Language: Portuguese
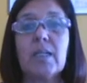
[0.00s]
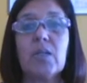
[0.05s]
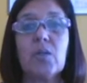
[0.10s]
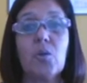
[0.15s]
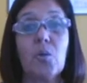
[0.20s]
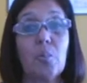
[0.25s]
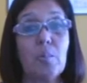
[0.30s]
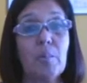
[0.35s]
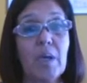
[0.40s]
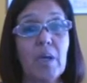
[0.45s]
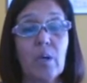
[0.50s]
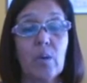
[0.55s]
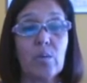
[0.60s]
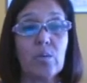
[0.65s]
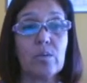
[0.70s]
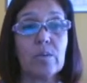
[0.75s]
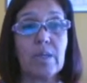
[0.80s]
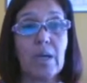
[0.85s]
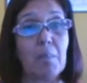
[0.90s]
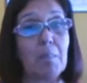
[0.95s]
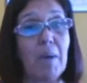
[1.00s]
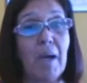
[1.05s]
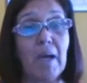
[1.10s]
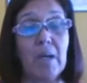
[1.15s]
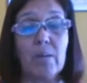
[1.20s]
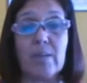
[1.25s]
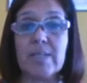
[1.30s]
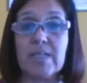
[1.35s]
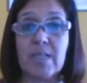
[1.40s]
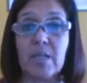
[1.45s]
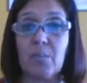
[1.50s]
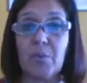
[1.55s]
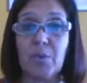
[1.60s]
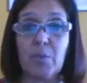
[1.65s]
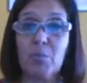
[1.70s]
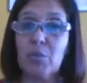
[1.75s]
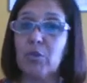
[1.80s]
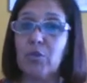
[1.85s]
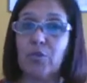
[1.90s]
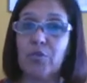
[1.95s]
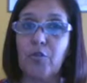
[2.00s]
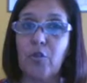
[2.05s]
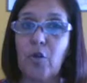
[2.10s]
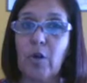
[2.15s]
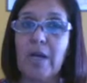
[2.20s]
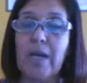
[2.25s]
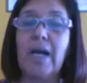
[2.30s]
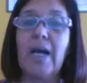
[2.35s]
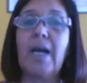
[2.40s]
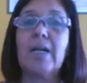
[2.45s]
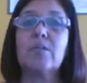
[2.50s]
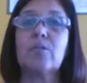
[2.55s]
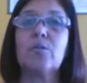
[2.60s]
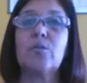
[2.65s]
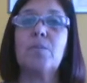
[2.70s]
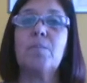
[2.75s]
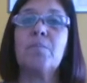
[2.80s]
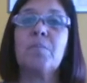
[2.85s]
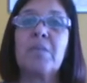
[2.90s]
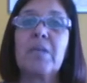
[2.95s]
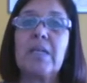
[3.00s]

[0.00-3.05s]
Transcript: e o meu trabalho é sempre muito focado